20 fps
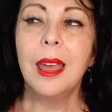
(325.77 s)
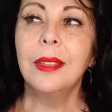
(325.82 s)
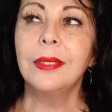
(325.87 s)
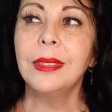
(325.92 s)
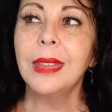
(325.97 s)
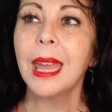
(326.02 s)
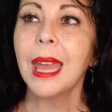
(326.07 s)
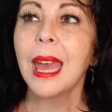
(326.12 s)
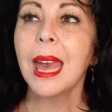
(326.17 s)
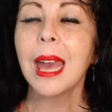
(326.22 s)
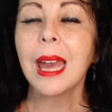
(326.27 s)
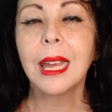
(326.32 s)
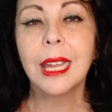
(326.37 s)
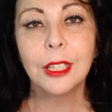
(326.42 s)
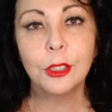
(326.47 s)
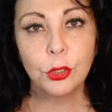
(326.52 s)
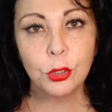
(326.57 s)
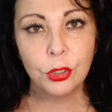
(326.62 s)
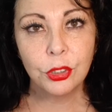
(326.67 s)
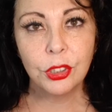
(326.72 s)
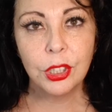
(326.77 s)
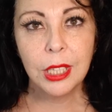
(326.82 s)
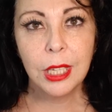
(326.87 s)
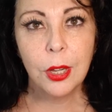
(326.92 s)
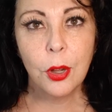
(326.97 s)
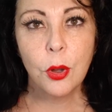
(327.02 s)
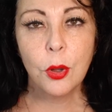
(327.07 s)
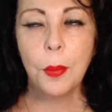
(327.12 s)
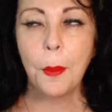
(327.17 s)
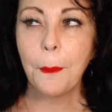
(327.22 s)
Deja que tus
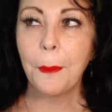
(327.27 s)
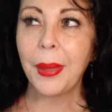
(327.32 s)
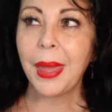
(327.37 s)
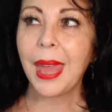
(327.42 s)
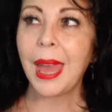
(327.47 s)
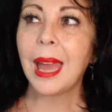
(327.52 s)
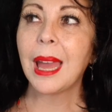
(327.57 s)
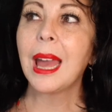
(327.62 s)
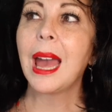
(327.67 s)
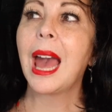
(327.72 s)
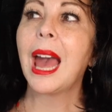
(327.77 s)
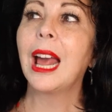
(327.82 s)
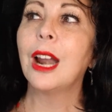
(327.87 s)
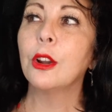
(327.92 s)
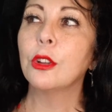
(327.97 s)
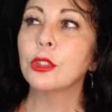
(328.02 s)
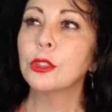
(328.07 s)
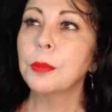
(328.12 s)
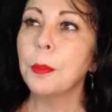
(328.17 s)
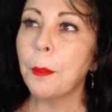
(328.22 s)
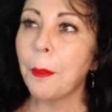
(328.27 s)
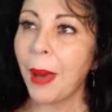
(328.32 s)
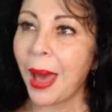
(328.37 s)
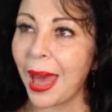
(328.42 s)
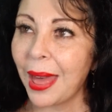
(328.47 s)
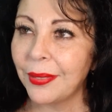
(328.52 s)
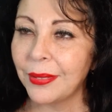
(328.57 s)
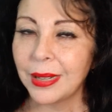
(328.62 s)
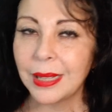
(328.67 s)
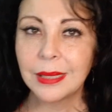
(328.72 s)
hijos vean a los
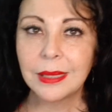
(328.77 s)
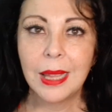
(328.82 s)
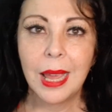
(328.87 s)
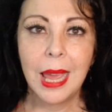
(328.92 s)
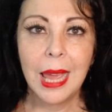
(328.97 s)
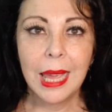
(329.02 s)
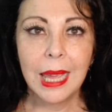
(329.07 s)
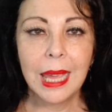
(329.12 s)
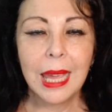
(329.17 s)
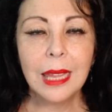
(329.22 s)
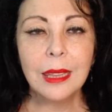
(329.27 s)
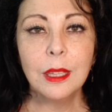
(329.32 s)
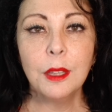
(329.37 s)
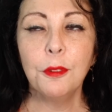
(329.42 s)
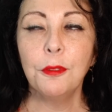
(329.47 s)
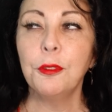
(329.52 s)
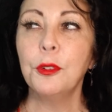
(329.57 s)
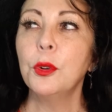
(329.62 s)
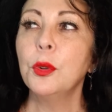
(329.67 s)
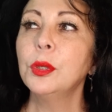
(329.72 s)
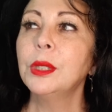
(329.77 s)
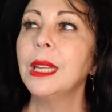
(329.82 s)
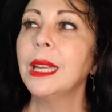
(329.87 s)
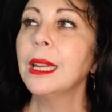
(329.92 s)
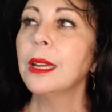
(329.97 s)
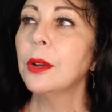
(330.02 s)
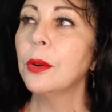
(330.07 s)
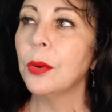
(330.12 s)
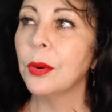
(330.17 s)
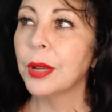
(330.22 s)
padres, que
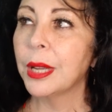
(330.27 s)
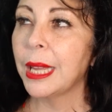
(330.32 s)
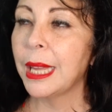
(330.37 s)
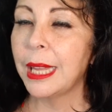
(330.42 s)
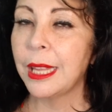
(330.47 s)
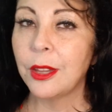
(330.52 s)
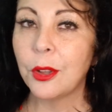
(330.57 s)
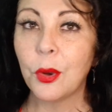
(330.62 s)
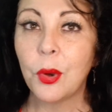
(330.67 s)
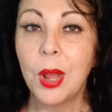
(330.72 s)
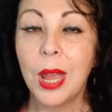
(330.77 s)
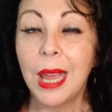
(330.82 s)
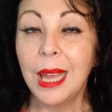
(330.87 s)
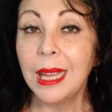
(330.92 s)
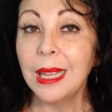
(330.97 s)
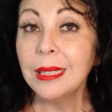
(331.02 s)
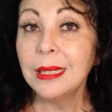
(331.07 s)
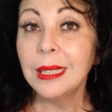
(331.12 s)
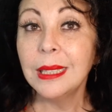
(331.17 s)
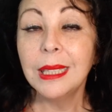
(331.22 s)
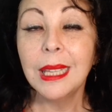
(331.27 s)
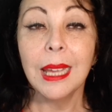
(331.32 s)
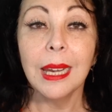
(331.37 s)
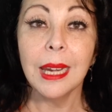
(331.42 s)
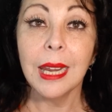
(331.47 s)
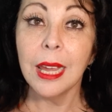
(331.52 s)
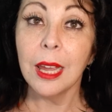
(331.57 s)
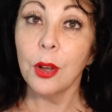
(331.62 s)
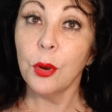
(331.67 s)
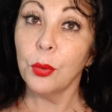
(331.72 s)
disfruten con ellos. Y si
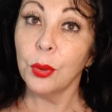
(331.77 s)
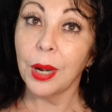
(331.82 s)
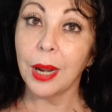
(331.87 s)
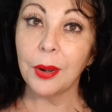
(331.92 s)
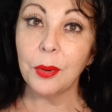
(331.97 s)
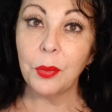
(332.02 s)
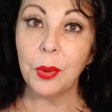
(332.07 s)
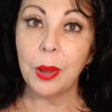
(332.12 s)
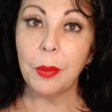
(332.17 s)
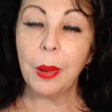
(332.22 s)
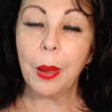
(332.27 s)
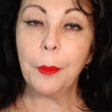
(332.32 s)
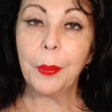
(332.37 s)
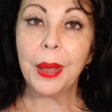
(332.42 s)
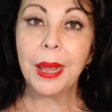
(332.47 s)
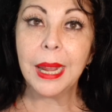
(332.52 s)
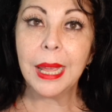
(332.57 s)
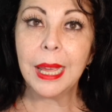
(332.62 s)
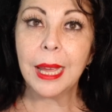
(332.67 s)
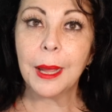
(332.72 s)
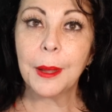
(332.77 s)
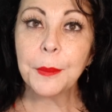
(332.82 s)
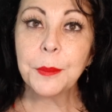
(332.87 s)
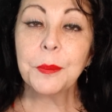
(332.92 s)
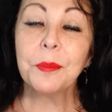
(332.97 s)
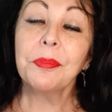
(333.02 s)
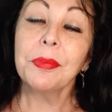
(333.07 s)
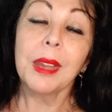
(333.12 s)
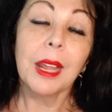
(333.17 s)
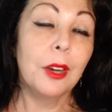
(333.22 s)
tiene una nueva pareja,
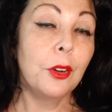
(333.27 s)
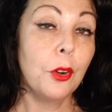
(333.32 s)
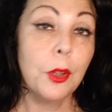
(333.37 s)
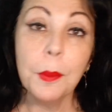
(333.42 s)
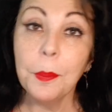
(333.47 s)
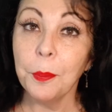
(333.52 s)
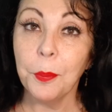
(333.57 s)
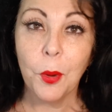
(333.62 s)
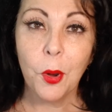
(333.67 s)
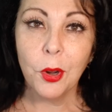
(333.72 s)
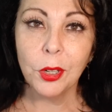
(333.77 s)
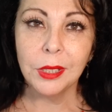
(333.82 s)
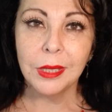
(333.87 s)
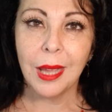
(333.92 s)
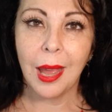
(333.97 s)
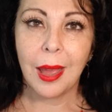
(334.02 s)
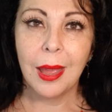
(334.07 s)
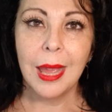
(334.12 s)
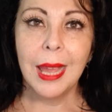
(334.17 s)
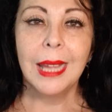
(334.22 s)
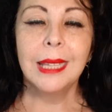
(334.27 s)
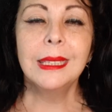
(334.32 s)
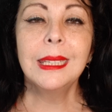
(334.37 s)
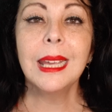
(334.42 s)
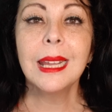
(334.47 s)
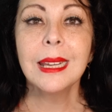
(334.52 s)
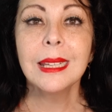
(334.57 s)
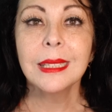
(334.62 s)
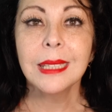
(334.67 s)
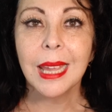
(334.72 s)
no importa,
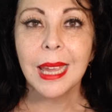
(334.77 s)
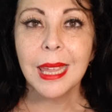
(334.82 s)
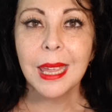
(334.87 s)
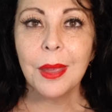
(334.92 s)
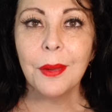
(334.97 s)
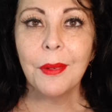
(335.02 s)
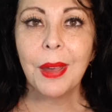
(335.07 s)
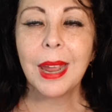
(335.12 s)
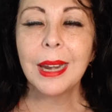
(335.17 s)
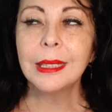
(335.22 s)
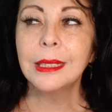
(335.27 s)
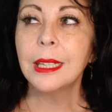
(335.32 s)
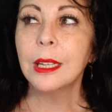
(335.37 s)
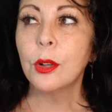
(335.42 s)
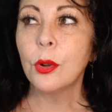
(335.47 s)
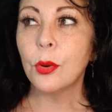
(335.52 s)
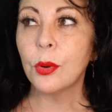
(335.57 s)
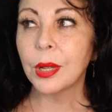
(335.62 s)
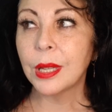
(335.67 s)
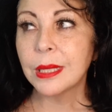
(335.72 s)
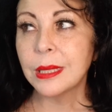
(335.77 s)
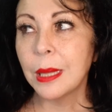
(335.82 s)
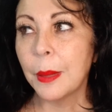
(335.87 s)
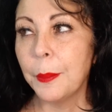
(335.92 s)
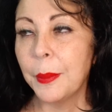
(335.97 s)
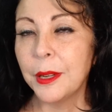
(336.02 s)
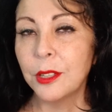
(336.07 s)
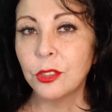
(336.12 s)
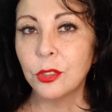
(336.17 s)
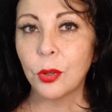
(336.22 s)
tienes que llevarte con esa
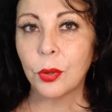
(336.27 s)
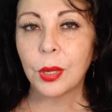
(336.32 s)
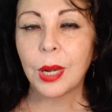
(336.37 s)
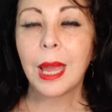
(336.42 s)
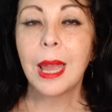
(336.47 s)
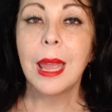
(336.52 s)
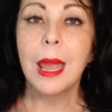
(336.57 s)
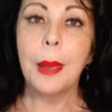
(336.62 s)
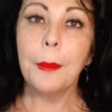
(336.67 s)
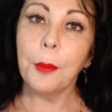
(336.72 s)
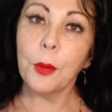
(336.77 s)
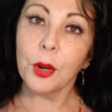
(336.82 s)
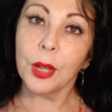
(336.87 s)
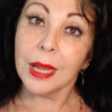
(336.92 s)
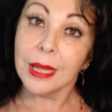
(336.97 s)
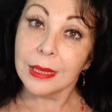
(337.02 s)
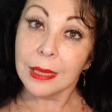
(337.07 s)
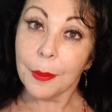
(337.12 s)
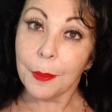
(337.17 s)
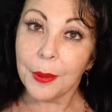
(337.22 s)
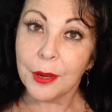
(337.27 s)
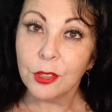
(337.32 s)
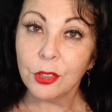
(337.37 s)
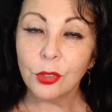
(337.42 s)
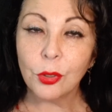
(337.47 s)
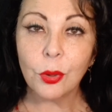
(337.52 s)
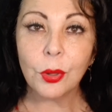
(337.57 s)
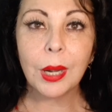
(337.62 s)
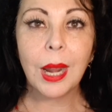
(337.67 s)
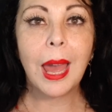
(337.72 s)
persona porque esa
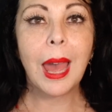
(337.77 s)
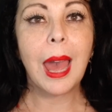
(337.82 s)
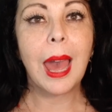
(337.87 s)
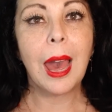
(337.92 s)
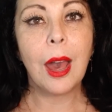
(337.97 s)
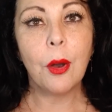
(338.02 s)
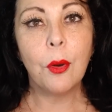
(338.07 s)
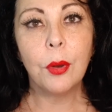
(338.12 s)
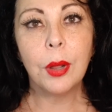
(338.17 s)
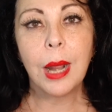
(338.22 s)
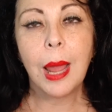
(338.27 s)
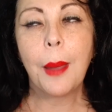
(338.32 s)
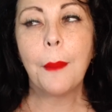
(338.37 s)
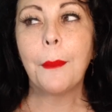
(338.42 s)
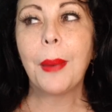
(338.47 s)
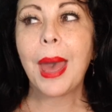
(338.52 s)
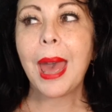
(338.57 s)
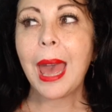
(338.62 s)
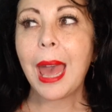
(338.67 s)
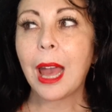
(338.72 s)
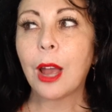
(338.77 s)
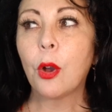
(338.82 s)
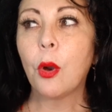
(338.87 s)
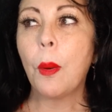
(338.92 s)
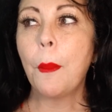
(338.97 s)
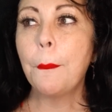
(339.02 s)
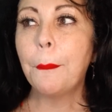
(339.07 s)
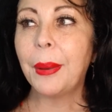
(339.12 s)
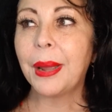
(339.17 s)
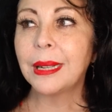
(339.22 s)
persona ahora va a
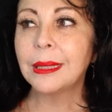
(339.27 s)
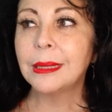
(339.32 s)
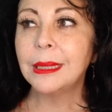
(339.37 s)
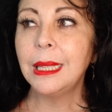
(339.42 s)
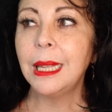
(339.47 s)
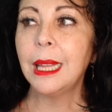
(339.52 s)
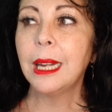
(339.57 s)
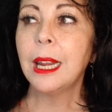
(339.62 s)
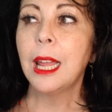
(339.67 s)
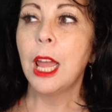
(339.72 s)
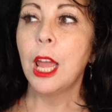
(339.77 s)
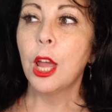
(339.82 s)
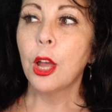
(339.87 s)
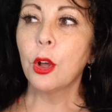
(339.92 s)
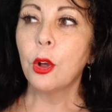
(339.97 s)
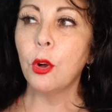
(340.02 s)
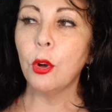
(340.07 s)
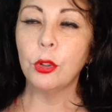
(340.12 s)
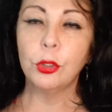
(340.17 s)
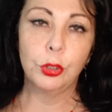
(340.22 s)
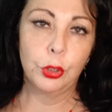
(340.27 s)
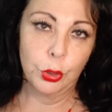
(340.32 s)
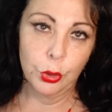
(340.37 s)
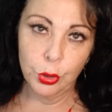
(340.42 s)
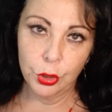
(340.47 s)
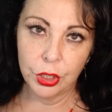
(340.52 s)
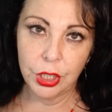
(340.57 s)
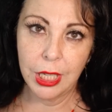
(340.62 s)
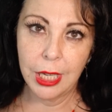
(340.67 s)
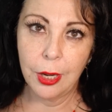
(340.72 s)
compartir con
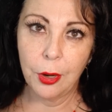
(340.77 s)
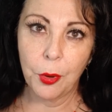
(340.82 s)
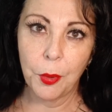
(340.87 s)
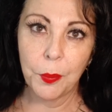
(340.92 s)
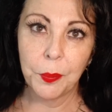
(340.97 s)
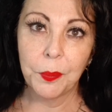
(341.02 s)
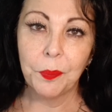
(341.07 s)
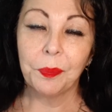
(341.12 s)
tus hijos.